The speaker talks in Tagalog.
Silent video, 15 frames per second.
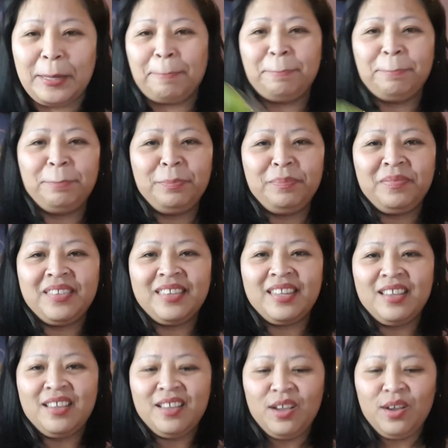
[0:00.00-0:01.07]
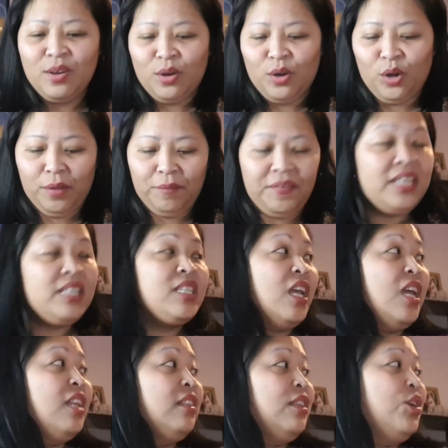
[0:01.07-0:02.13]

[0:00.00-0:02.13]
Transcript: This is my this is Uy, Vincent,